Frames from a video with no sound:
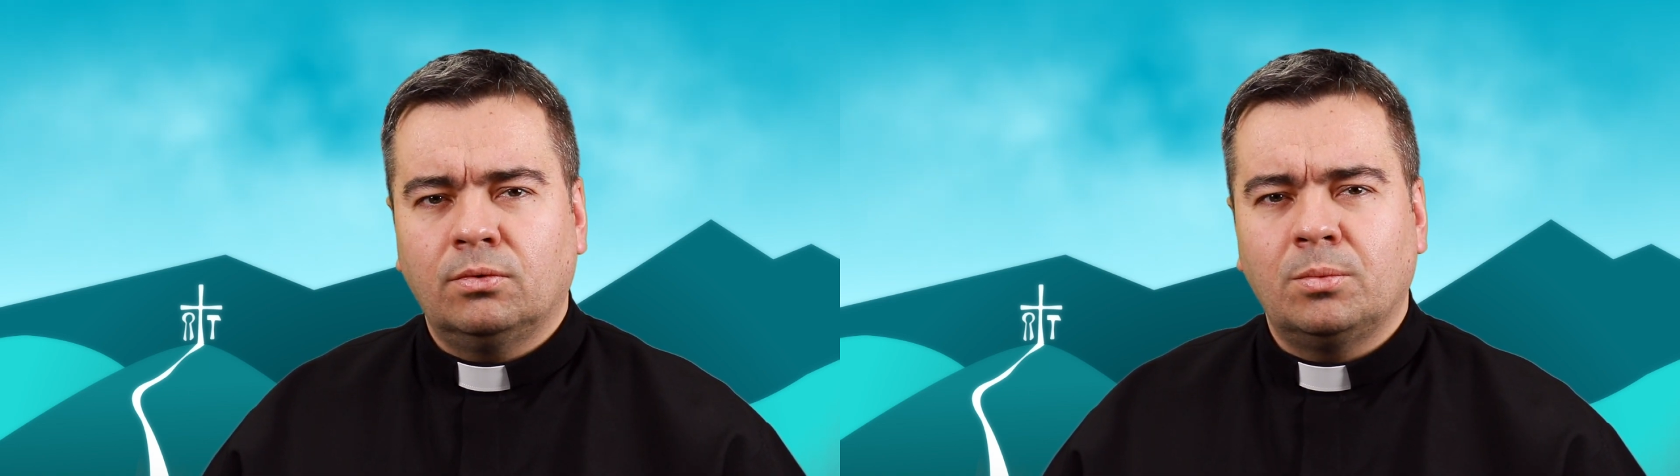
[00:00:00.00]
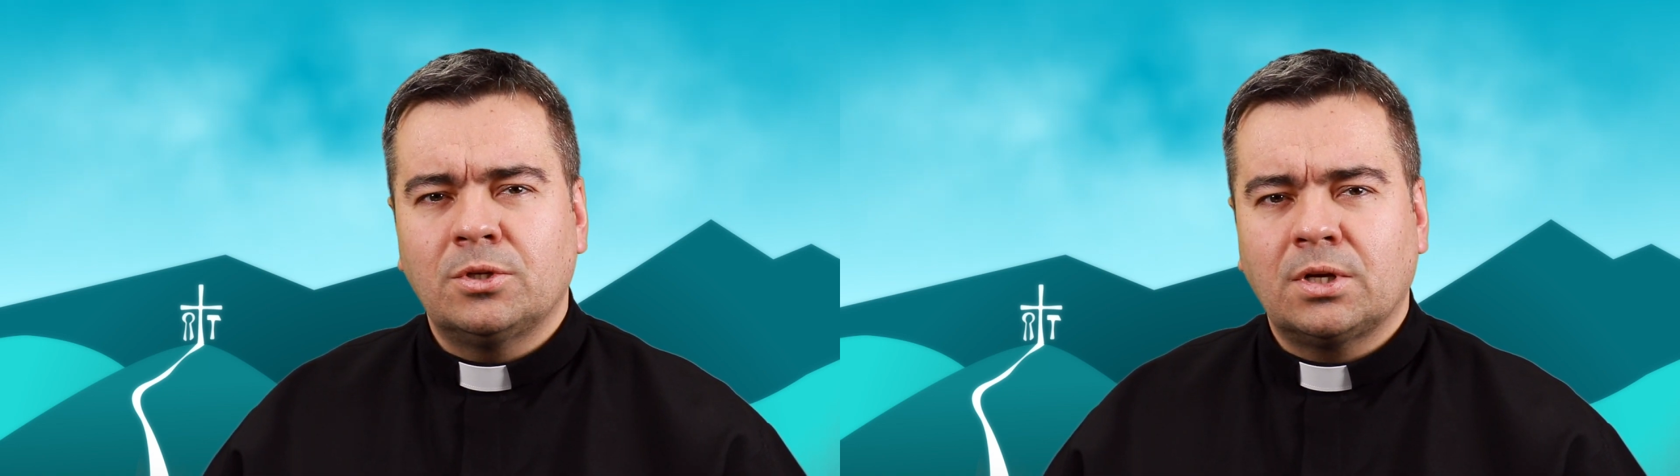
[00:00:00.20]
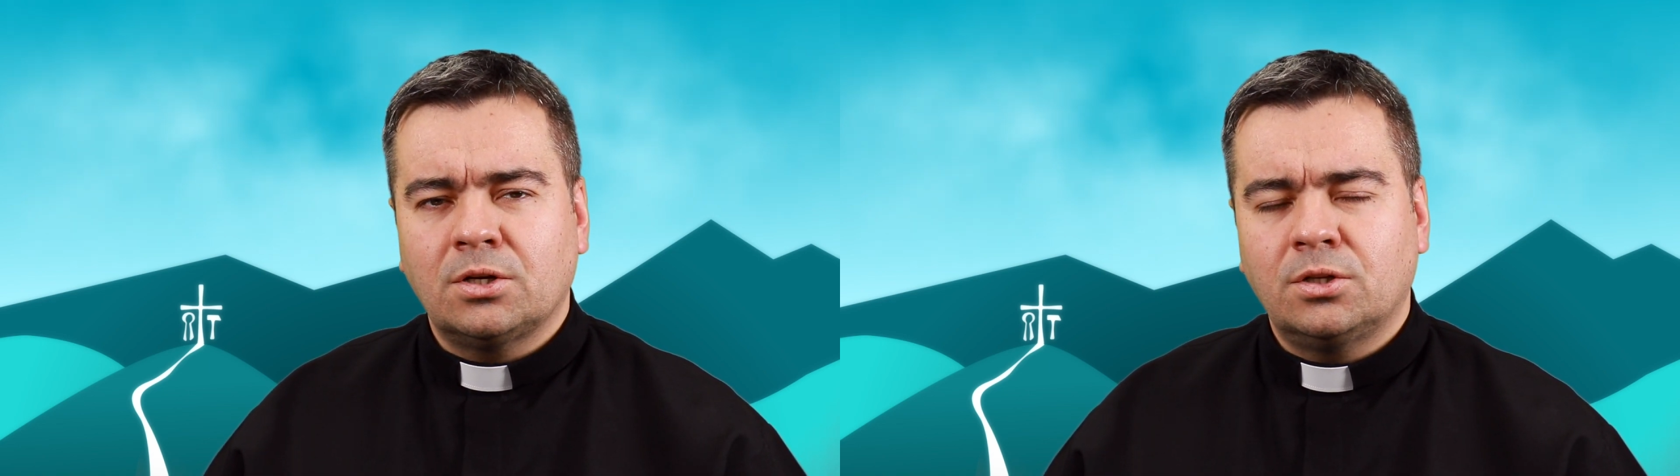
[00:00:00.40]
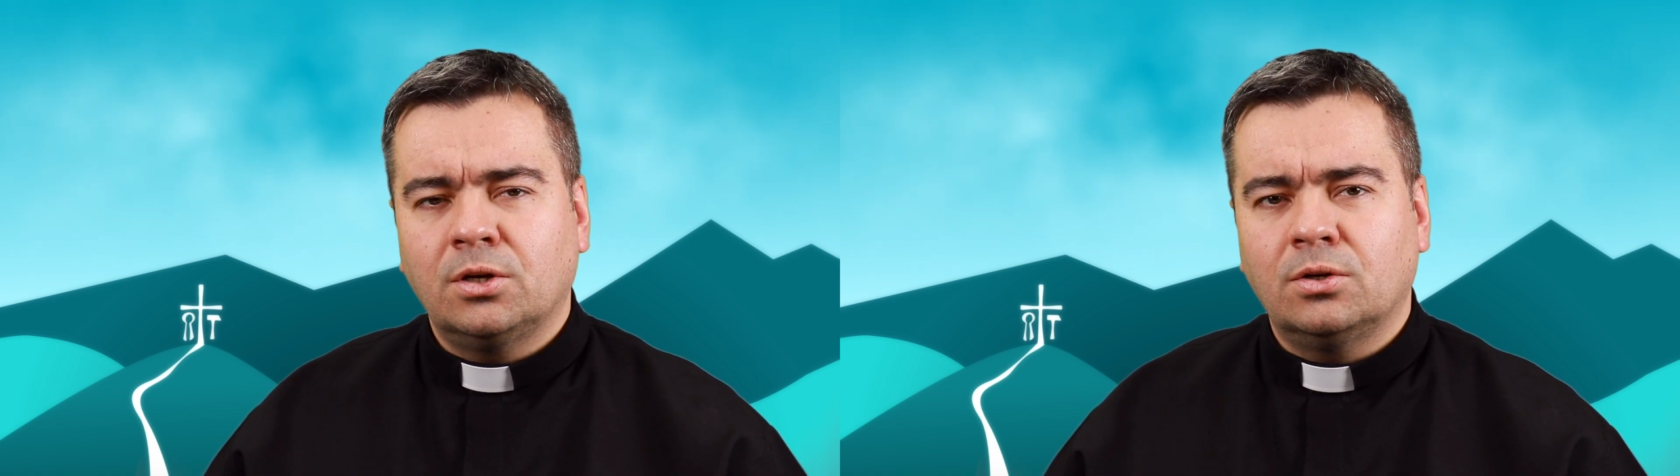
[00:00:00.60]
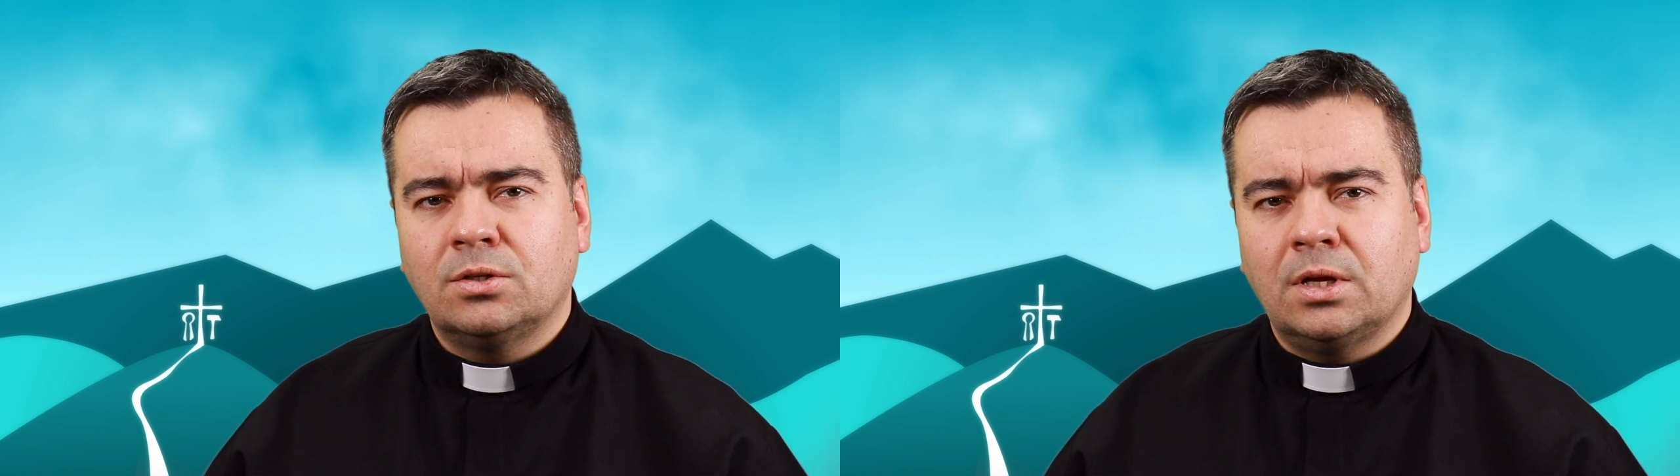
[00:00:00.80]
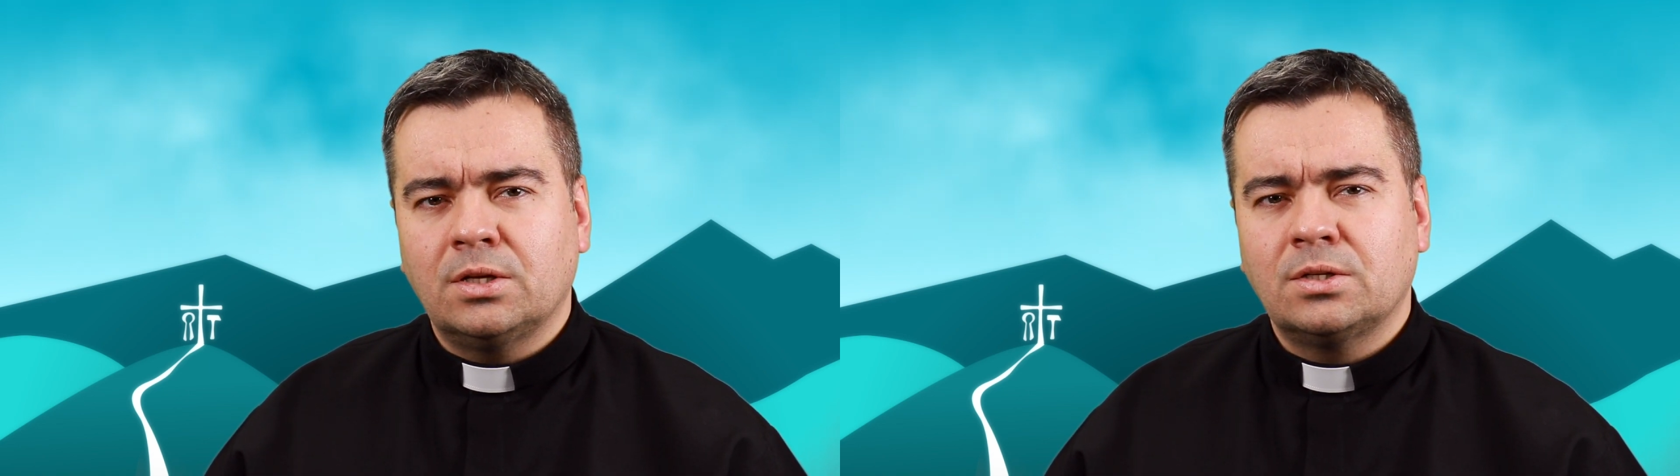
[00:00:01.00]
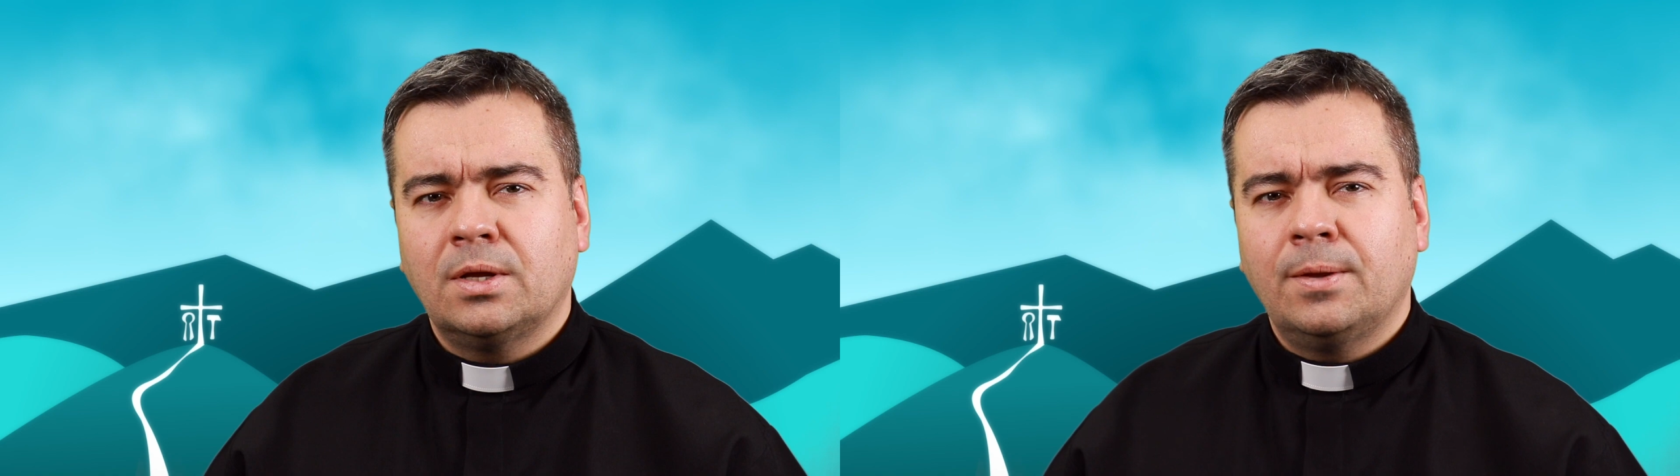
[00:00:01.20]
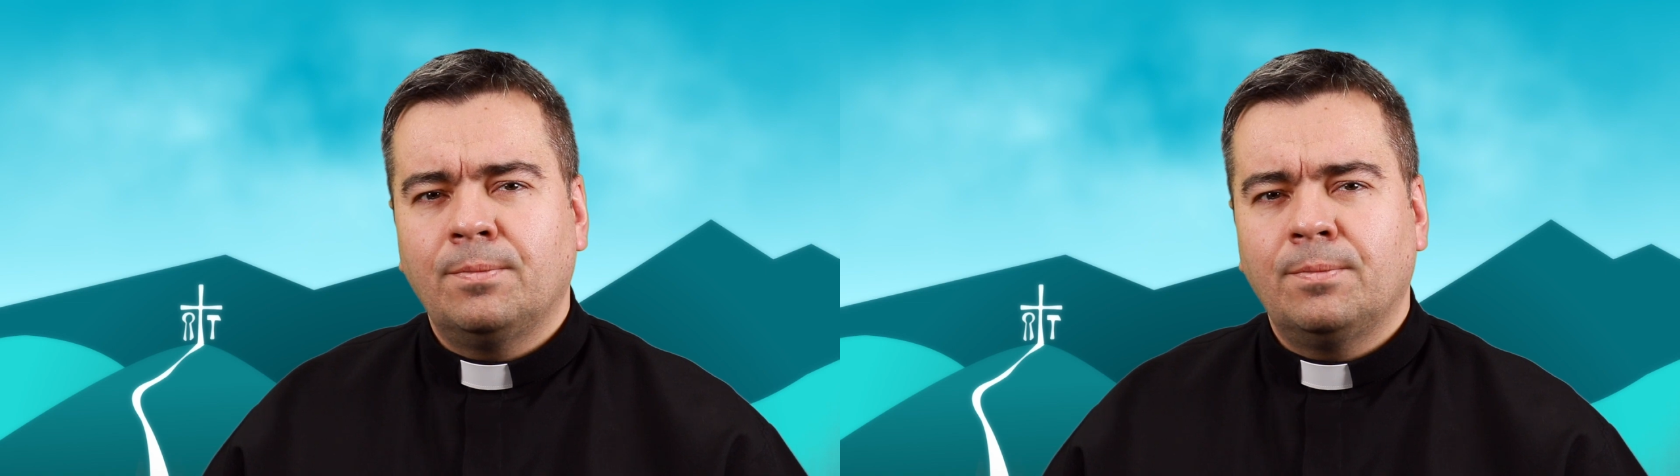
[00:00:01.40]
wobec każdego z nas,